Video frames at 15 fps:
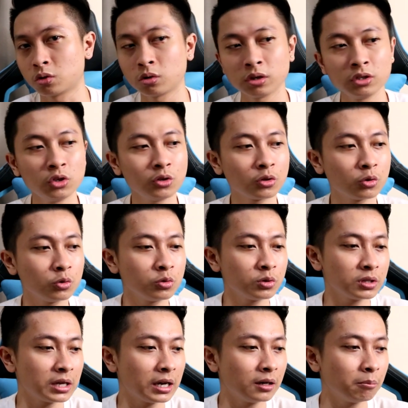Kung, yun,
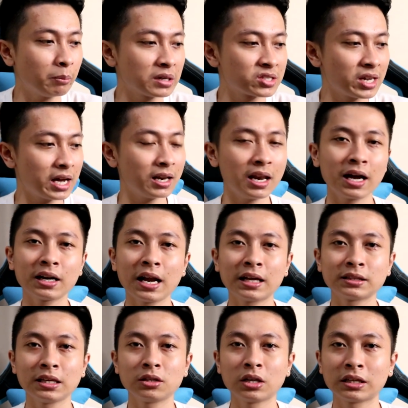kung ang basihan lang
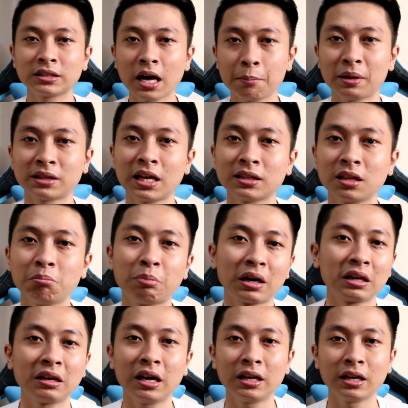natin, ng dapat natin
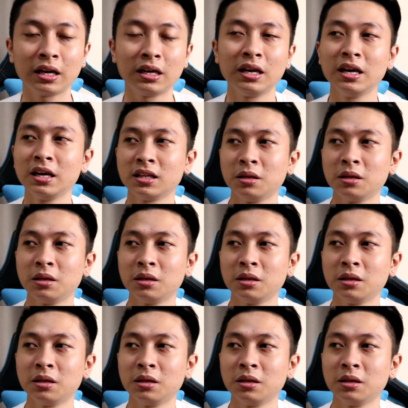pakinggan ay,